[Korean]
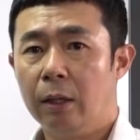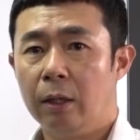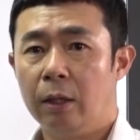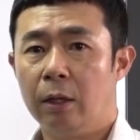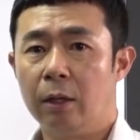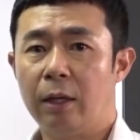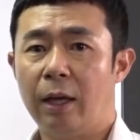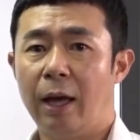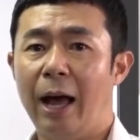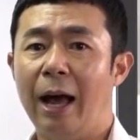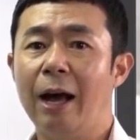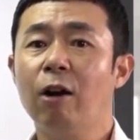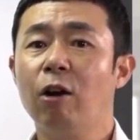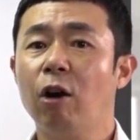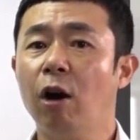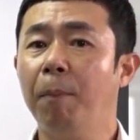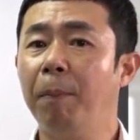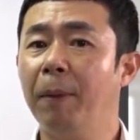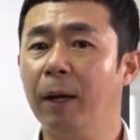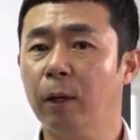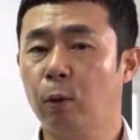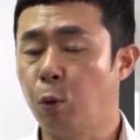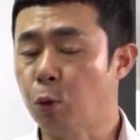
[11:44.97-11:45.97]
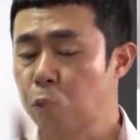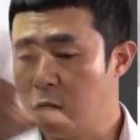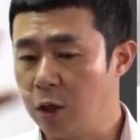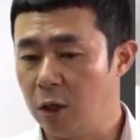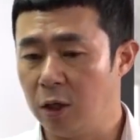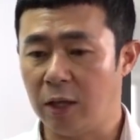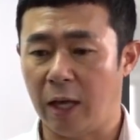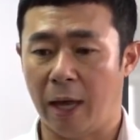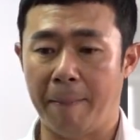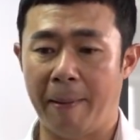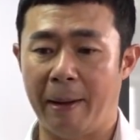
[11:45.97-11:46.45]
이렇게 한꺼번에
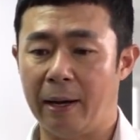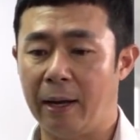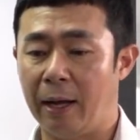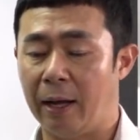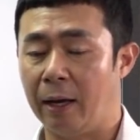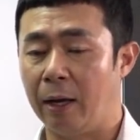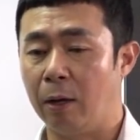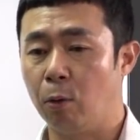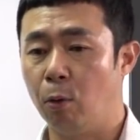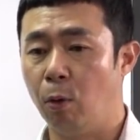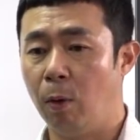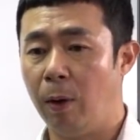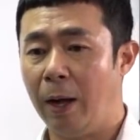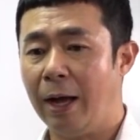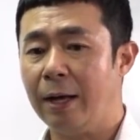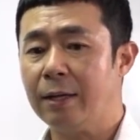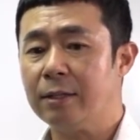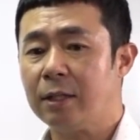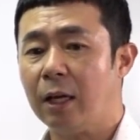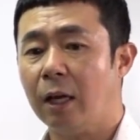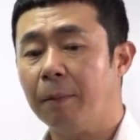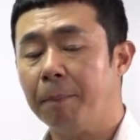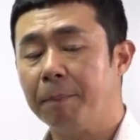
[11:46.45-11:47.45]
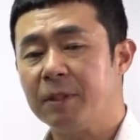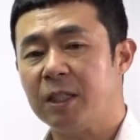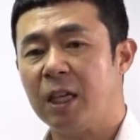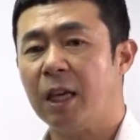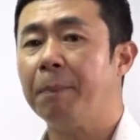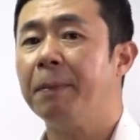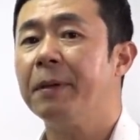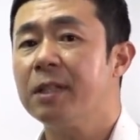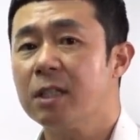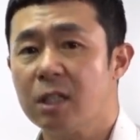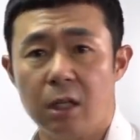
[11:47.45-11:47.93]
도시를 개발을 안 하고 항상
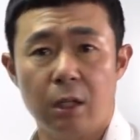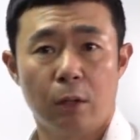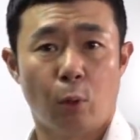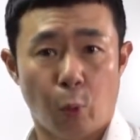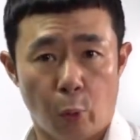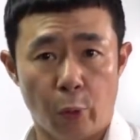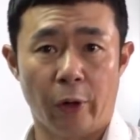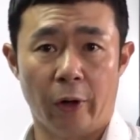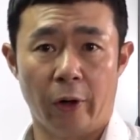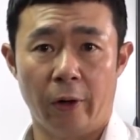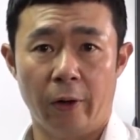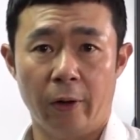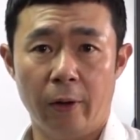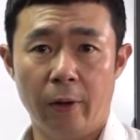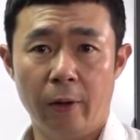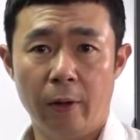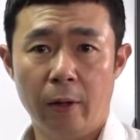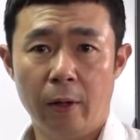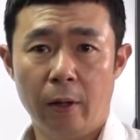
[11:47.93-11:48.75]
채비지를 둬요.